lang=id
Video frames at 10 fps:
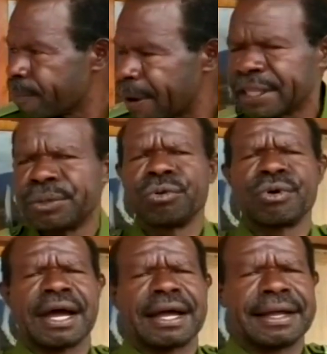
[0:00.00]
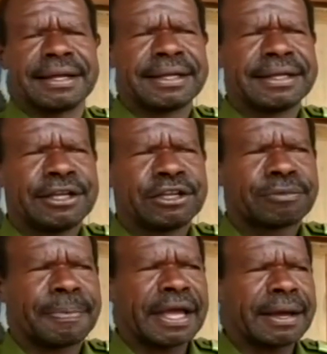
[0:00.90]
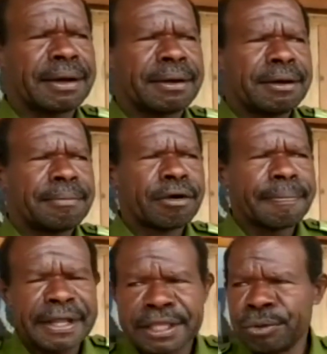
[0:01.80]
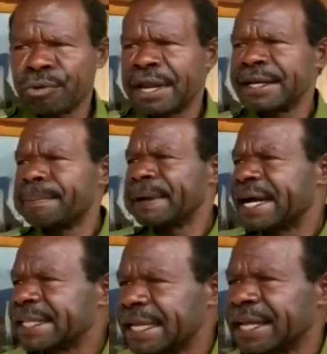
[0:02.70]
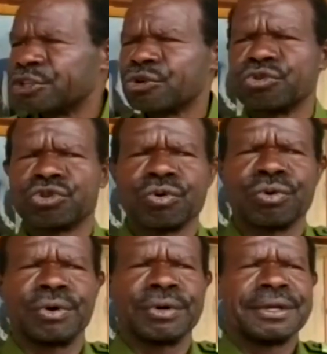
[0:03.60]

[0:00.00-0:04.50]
Bupati Duga supaya Bupati Duga dia bekerja dengan sungguh-sungguh.